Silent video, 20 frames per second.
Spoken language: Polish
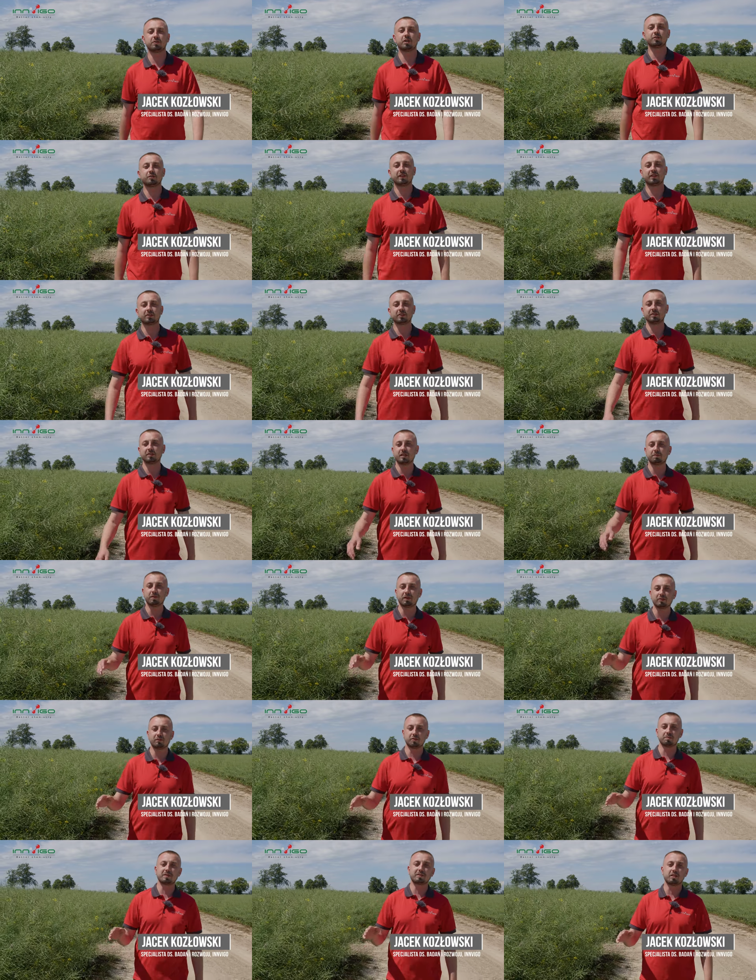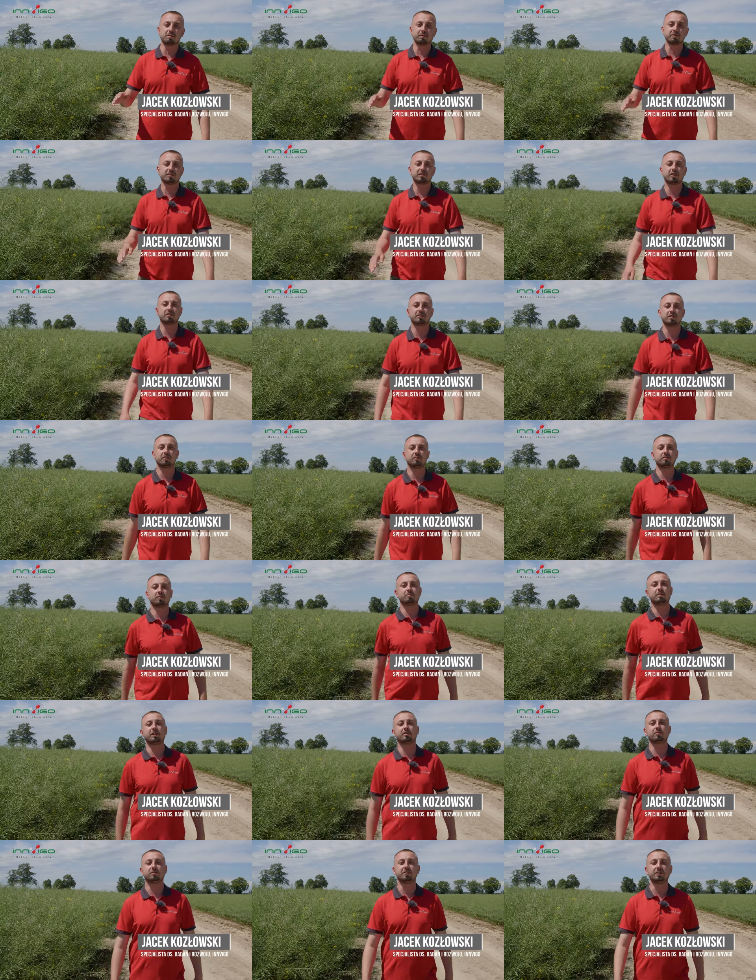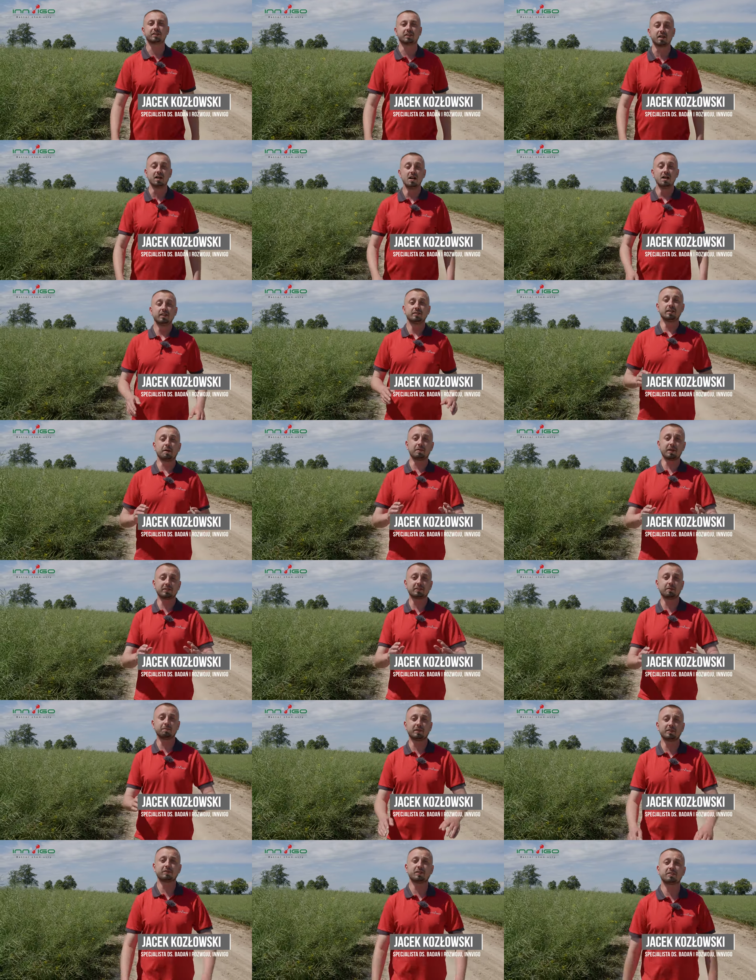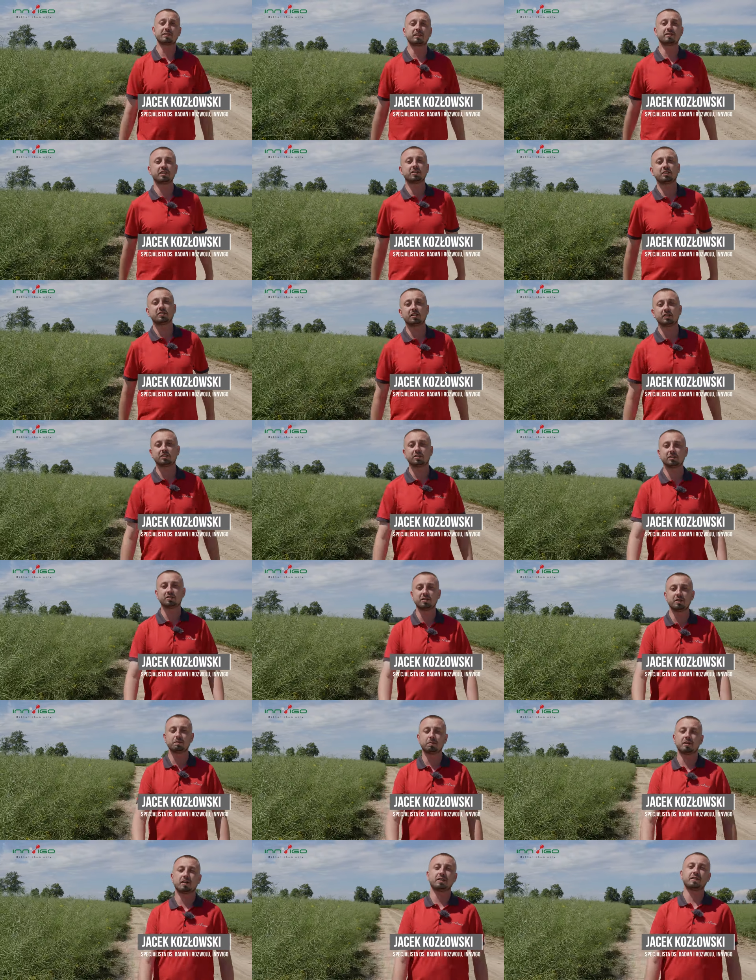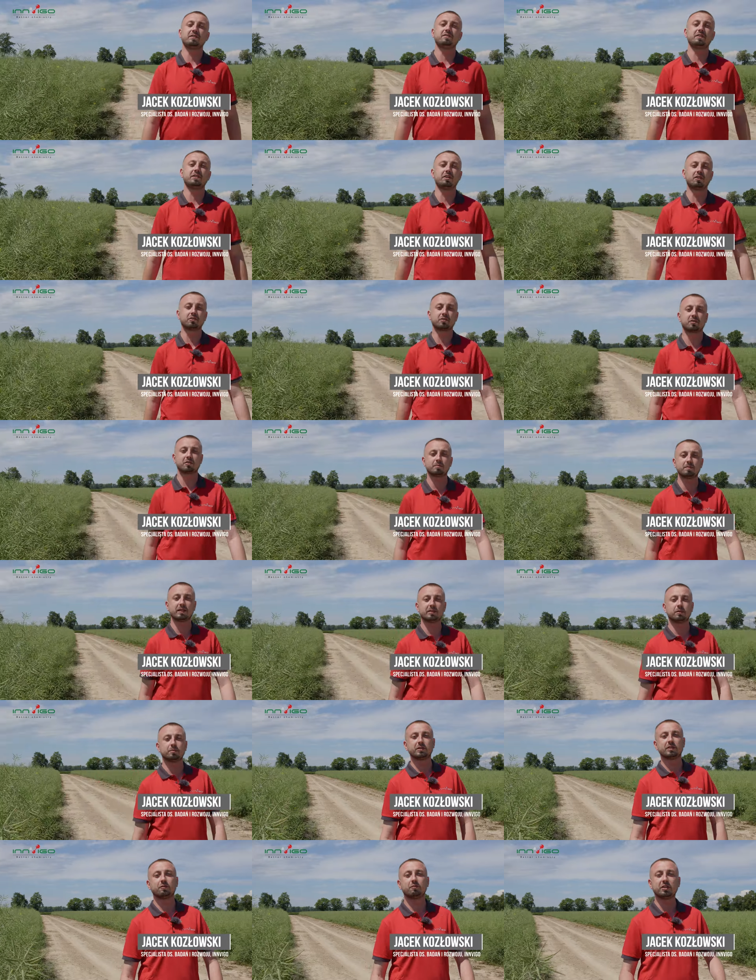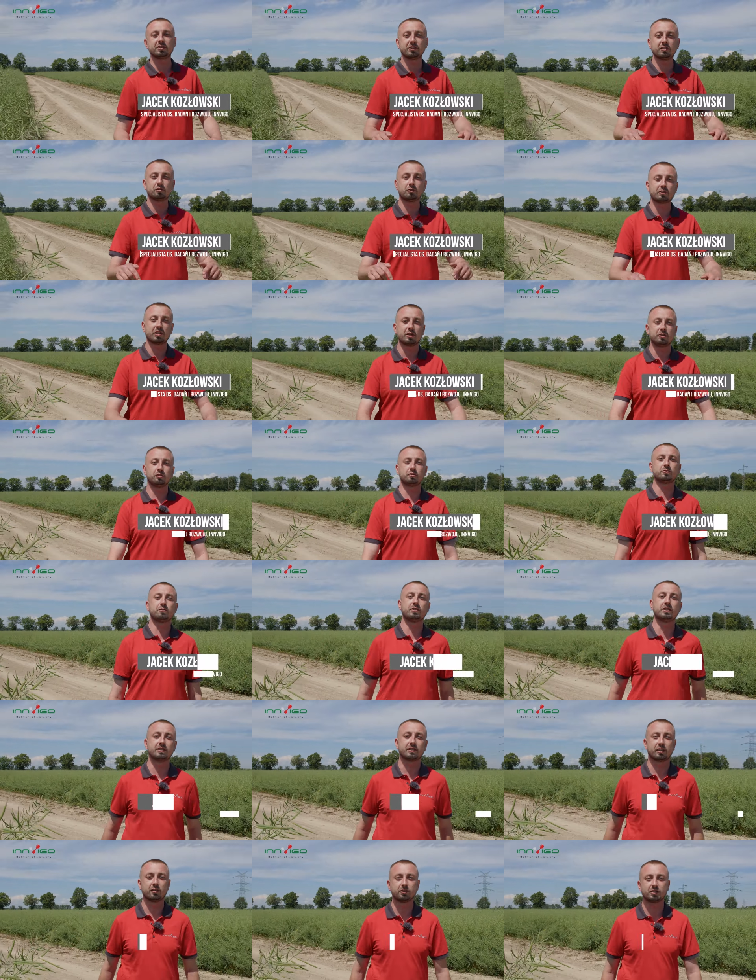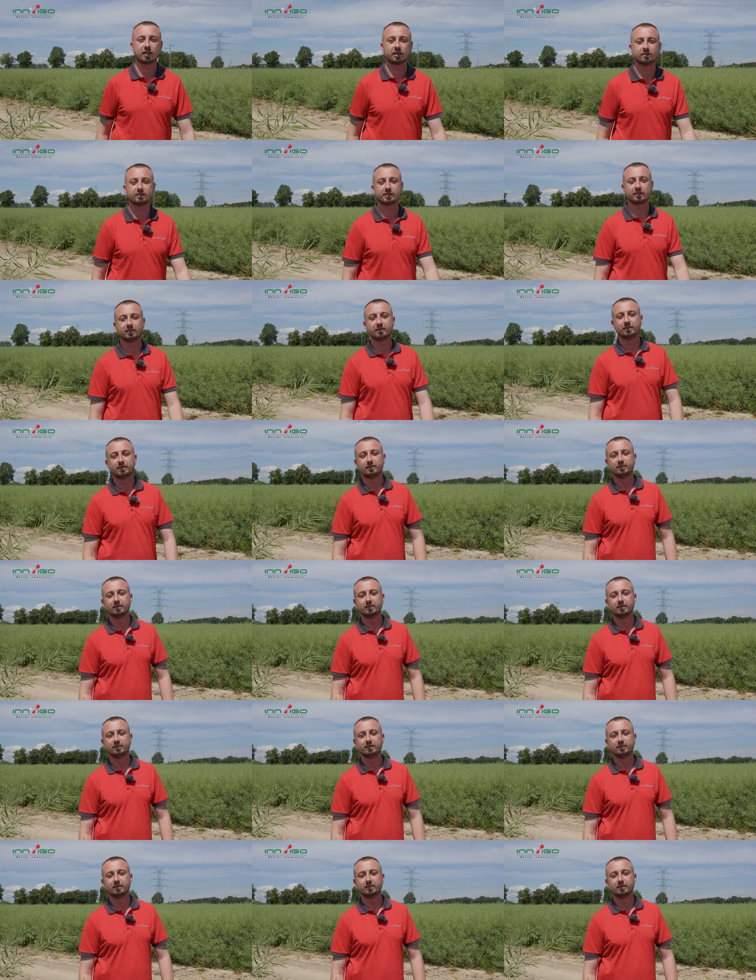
doświadczeń na Platformie Demonstracyjnej w Urbanowicach. Zapraszam Państwa serdecznie na nasze Dni Pola Indigo, które odbędą się właśnie tutaj już 20 czerwca.